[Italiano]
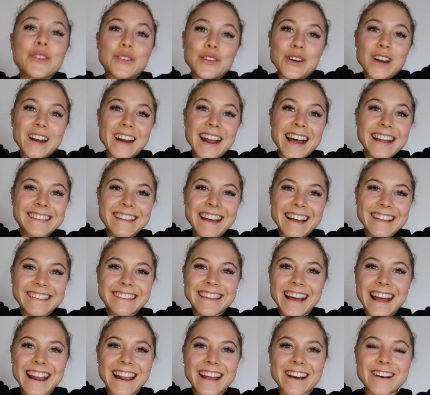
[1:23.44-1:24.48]
Tornata
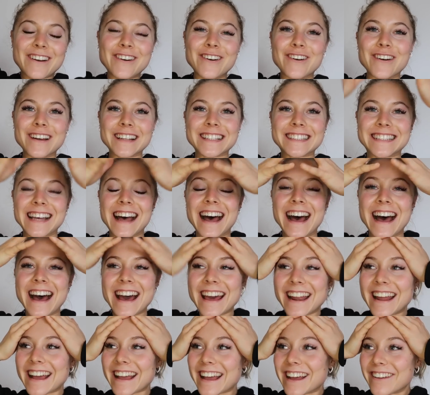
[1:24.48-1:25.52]
dalla corsa,
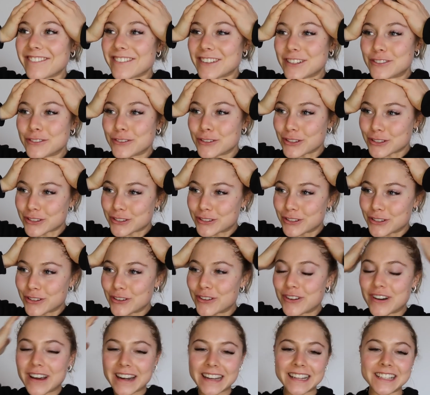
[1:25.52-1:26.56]
raga vi giuro
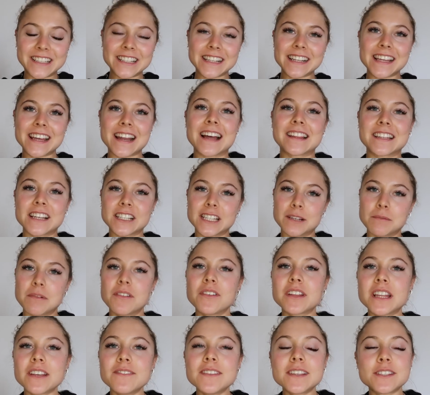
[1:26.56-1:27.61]
sono rigenerata, cioè mi
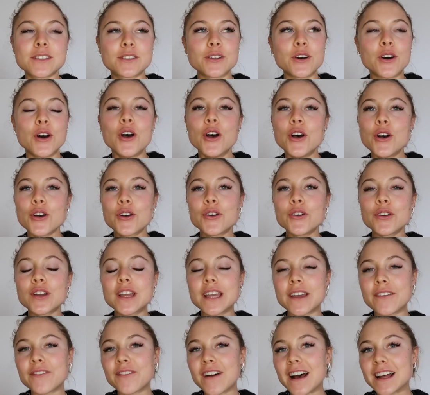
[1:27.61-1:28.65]
avete visto con
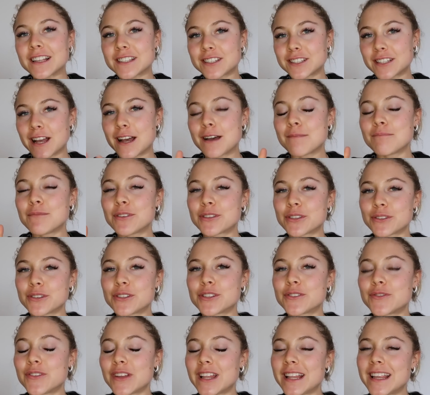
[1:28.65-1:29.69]
che faccia mi
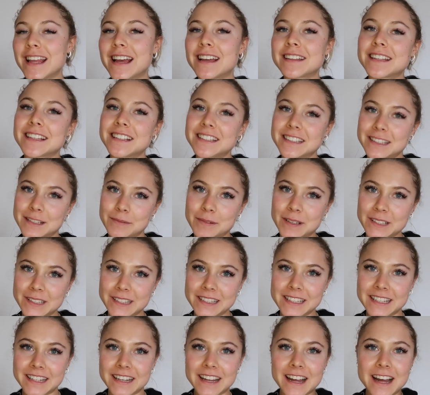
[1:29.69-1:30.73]
sono svegliata
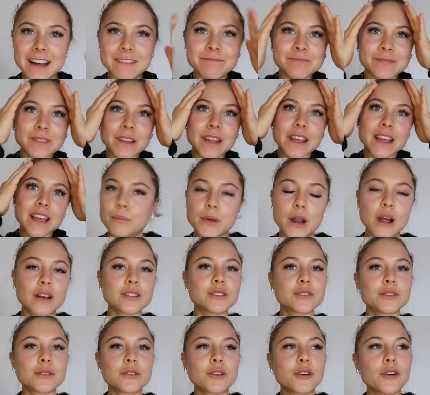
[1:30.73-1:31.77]
stamattina? Però
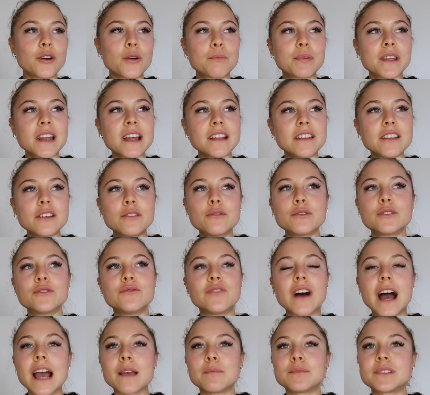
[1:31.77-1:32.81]
sono piena di good
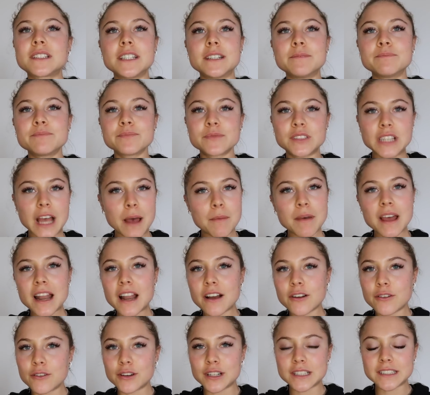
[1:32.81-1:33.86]
vibes, cioè a me
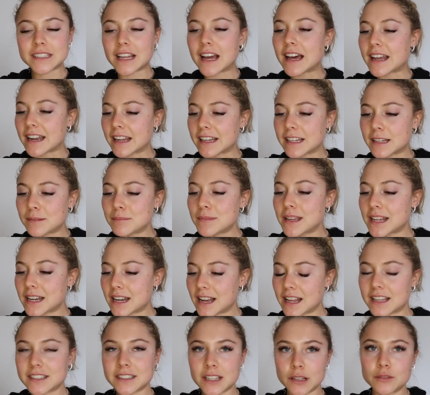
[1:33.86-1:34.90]
la corsa raga mi
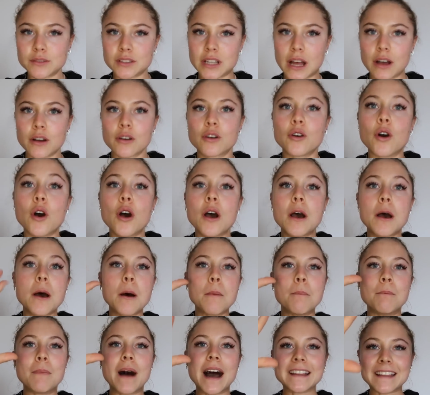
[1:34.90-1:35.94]
rilassa un sacco,
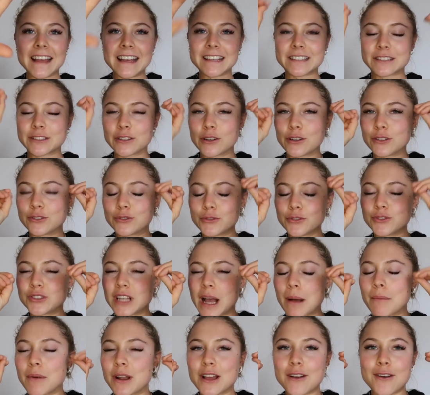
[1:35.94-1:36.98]
ma adesso
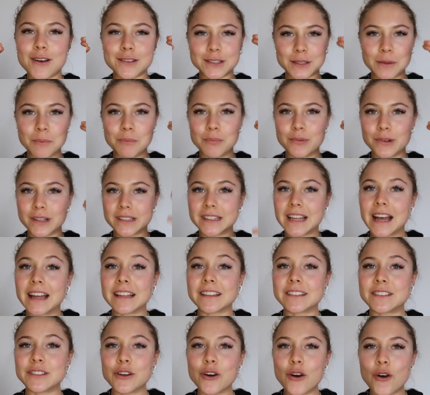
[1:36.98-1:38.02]
aggiungiamo alle cose
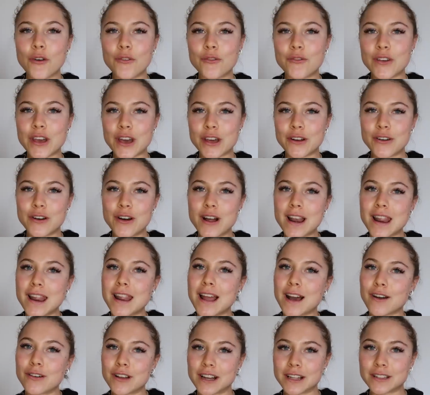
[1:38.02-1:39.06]
importanti, ovvero
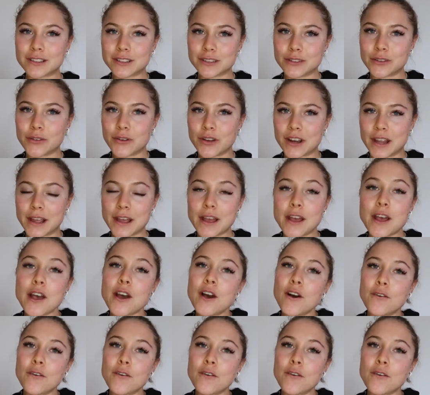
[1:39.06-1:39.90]
la colazione.